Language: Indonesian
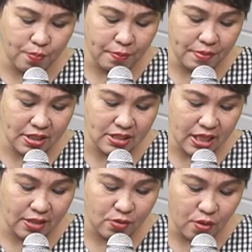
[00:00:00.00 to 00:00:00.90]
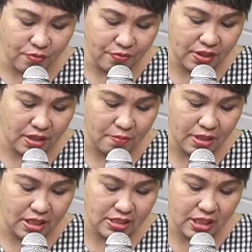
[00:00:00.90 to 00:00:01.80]
pemeriksaan COVID di
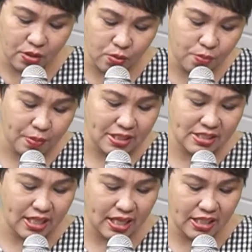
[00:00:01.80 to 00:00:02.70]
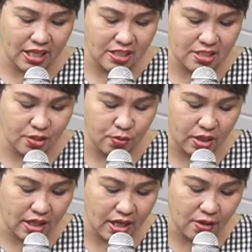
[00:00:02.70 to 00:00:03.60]
mana seluruh pasiennya di situ
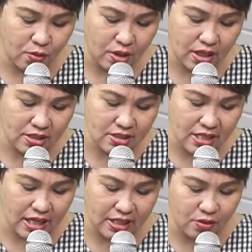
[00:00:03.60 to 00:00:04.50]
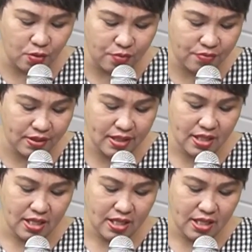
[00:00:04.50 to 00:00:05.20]
adalah orang sakit COVID.